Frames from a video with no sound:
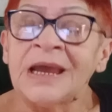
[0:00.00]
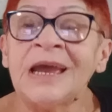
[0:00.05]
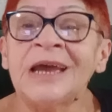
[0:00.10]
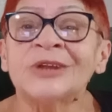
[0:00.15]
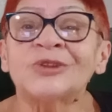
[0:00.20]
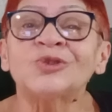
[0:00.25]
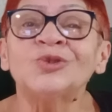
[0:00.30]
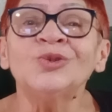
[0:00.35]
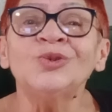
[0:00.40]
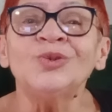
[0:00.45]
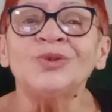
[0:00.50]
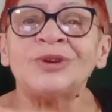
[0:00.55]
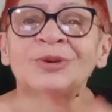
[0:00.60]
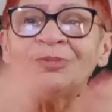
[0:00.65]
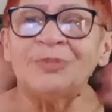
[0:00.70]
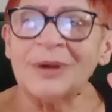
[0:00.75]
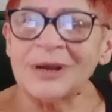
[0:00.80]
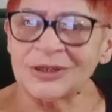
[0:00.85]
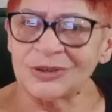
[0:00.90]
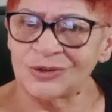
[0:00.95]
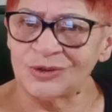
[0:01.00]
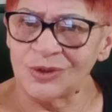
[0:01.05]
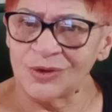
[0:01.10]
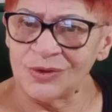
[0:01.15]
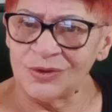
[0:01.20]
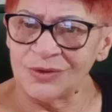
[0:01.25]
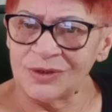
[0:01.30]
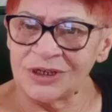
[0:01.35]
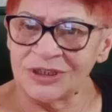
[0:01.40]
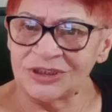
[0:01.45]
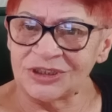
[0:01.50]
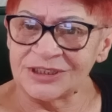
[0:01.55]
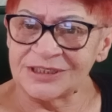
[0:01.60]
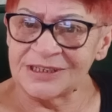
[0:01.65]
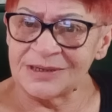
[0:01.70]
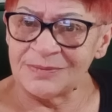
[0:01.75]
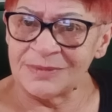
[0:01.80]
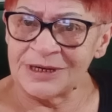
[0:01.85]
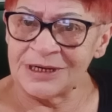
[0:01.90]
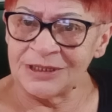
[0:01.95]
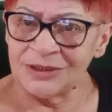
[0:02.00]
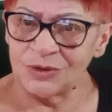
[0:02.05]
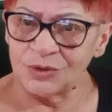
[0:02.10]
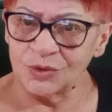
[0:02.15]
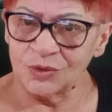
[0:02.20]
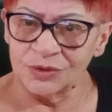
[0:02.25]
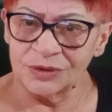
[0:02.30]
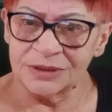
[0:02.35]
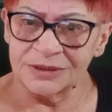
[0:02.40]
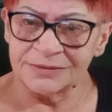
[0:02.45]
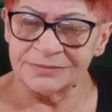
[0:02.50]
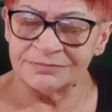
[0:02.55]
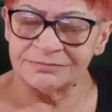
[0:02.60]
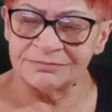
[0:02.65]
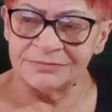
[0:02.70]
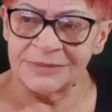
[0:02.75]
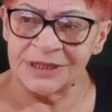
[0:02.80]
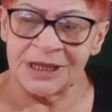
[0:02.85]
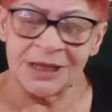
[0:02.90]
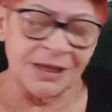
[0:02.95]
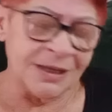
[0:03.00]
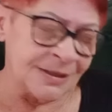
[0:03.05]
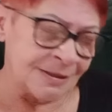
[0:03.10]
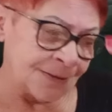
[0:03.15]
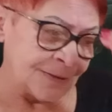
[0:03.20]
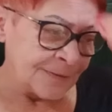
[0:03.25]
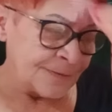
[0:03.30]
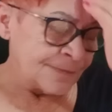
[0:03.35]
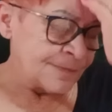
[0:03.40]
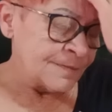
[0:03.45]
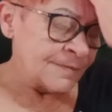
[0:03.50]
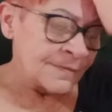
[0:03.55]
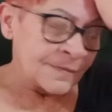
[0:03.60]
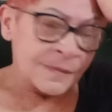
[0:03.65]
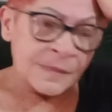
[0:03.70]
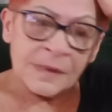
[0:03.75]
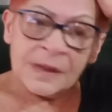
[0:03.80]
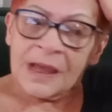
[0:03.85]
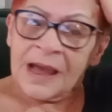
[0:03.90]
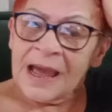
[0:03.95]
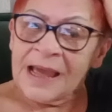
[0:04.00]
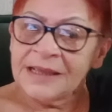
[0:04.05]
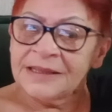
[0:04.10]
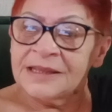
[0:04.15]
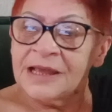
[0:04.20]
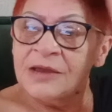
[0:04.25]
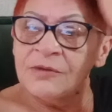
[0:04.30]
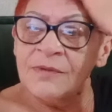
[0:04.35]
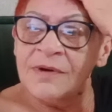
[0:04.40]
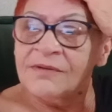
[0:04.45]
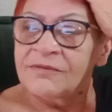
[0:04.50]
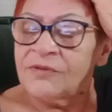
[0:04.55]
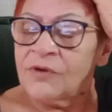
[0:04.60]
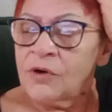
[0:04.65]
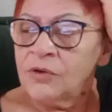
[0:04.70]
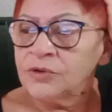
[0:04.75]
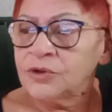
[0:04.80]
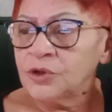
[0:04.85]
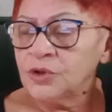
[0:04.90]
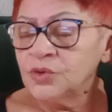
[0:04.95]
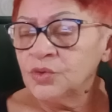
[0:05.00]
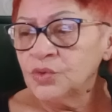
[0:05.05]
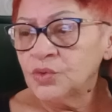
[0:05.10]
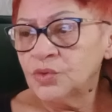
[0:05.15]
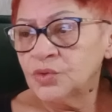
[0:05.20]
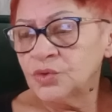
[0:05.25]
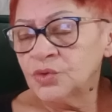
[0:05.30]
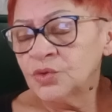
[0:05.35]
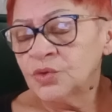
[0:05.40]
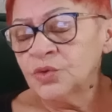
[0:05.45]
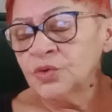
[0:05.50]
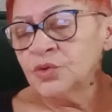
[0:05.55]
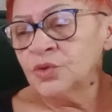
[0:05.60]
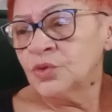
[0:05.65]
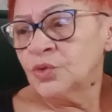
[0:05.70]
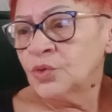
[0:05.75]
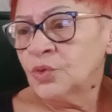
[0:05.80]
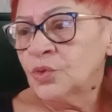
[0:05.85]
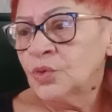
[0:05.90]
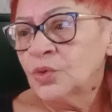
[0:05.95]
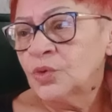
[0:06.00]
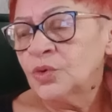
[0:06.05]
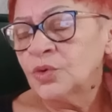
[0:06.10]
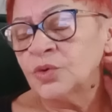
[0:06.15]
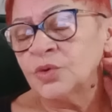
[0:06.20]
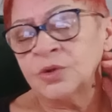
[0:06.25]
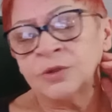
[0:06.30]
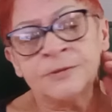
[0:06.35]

é tudo o que passou durante a semana toda, né? Aí dei uma volta no, no, no